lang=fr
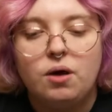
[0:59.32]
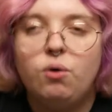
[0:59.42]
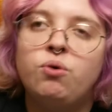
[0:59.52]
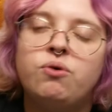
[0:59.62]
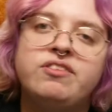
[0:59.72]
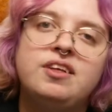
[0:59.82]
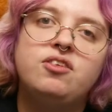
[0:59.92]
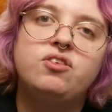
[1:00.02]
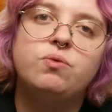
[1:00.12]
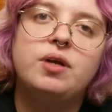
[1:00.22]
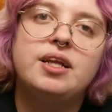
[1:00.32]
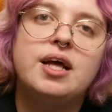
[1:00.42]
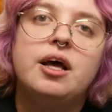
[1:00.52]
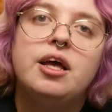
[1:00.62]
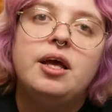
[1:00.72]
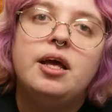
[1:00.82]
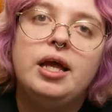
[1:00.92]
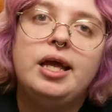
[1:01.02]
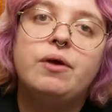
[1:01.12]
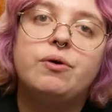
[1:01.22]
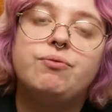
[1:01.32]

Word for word: aux éditions Glénat et euh,